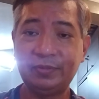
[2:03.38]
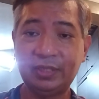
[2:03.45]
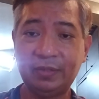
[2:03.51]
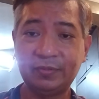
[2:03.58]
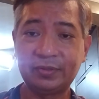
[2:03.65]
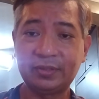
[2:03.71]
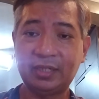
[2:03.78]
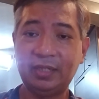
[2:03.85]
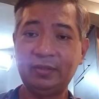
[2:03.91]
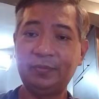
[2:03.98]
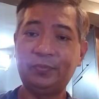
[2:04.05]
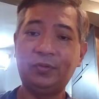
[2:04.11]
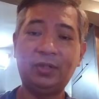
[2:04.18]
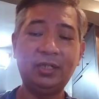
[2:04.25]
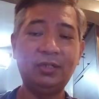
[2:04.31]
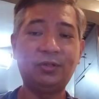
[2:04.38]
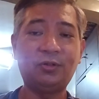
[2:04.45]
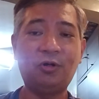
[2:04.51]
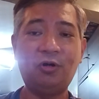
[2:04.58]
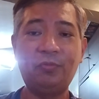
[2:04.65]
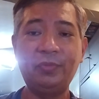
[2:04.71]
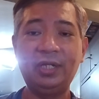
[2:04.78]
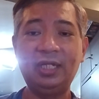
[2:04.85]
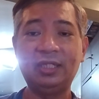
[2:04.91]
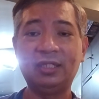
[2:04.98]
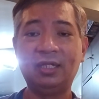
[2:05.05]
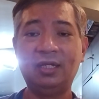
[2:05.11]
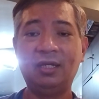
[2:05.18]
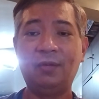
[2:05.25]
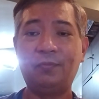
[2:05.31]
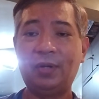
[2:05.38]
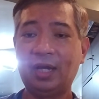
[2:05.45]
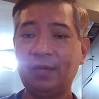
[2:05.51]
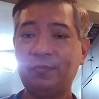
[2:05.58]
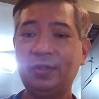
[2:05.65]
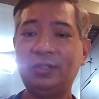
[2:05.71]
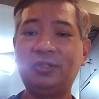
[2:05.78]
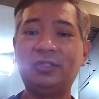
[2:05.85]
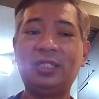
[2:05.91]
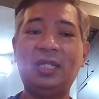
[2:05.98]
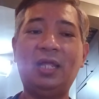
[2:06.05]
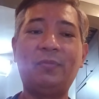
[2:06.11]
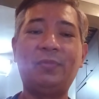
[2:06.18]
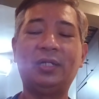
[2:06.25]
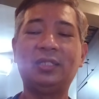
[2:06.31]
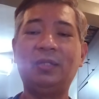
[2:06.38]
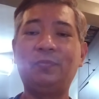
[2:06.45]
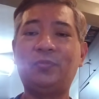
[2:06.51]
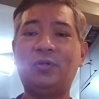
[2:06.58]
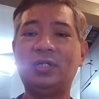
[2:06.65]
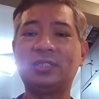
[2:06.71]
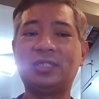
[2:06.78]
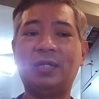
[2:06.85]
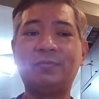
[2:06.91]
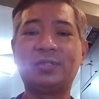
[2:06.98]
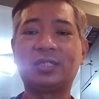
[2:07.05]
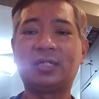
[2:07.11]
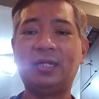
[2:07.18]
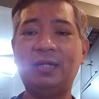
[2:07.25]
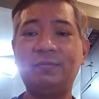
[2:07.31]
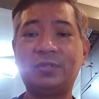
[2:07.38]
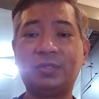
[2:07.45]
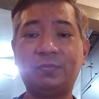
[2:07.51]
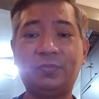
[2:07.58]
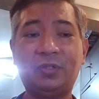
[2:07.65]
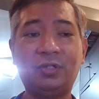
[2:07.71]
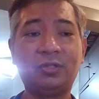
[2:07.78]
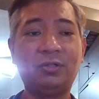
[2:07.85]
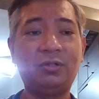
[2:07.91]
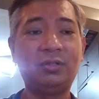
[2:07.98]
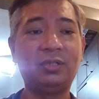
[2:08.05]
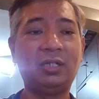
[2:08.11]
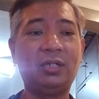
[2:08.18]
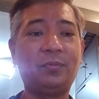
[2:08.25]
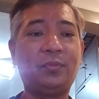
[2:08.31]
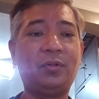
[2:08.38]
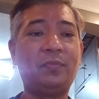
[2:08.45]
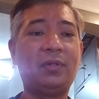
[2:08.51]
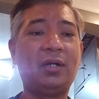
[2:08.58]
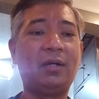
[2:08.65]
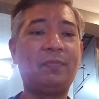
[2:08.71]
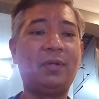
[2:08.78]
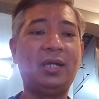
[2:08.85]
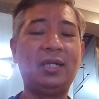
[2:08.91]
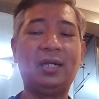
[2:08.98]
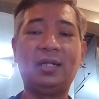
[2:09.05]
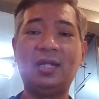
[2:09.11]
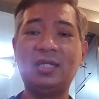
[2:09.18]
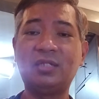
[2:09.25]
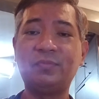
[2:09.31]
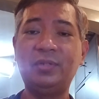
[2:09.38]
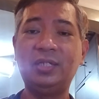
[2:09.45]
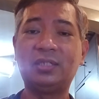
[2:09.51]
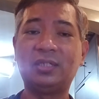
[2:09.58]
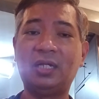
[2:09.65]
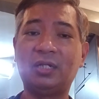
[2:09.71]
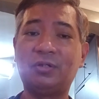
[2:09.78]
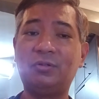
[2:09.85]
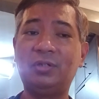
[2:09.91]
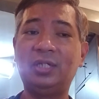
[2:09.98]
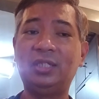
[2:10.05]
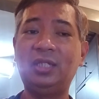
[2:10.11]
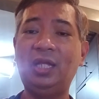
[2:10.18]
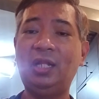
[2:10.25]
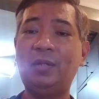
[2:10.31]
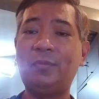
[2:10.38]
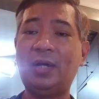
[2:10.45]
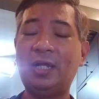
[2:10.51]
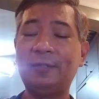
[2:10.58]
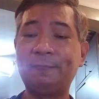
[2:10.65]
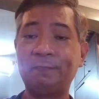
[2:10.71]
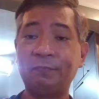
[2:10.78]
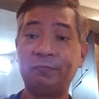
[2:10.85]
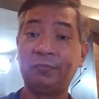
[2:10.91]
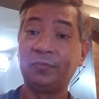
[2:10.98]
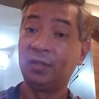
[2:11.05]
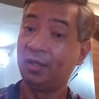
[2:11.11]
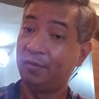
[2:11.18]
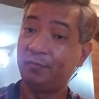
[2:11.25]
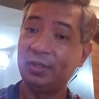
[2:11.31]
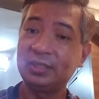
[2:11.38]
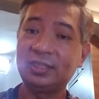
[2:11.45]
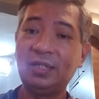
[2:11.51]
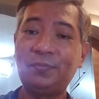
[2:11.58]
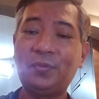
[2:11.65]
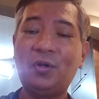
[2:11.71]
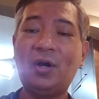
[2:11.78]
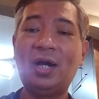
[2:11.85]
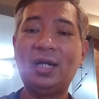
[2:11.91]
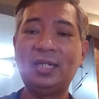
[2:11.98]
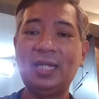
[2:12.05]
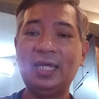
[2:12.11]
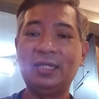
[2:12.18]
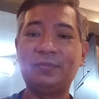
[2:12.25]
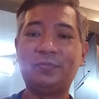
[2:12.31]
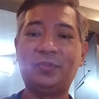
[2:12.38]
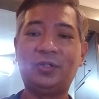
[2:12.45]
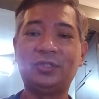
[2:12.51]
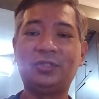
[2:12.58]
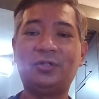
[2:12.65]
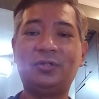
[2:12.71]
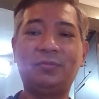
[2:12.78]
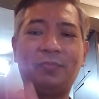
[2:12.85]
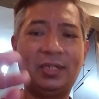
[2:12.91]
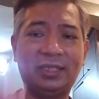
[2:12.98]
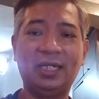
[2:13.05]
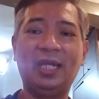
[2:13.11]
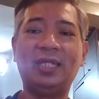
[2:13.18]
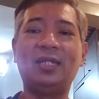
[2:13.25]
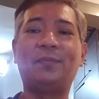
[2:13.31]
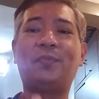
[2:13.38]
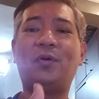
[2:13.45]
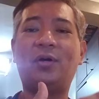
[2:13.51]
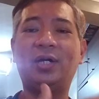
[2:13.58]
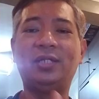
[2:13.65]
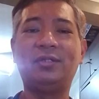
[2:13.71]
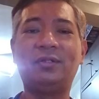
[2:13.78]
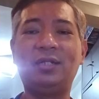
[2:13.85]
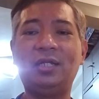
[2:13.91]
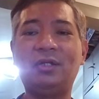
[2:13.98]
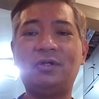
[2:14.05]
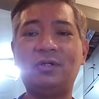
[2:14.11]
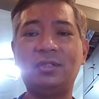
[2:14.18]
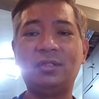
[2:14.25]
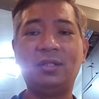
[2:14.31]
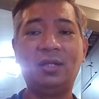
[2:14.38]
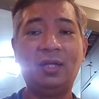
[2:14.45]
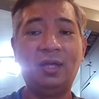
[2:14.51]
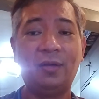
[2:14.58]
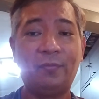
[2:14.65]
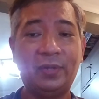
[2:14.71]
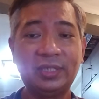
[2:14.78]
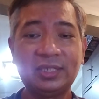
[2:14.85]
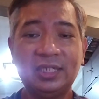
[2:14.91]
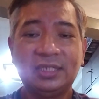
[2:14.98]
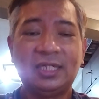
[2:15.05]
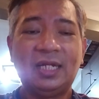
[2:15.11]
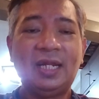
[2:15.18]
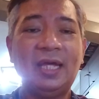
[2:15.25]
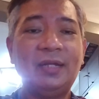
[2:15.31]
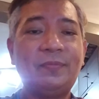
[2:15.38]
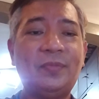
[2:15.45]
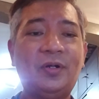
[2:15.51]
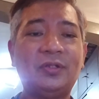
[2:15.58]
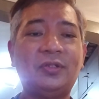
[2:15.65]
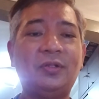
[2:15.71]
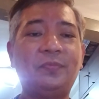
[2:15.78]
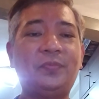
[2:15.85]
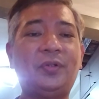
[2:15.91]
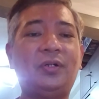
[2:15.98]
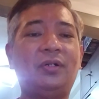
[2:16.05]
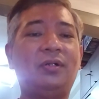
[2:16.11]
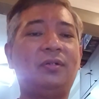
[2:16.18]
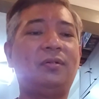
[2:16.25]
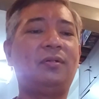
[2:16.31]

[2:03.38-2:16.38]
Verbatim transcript: subscribe na po kayo, comment, pakipindot na lamang din po ang subscribe button. Ano po mga bayang classmates, kung hindi naman, maski po ang like button. Masaya na po ang inyong lingkod, maski sa like button po.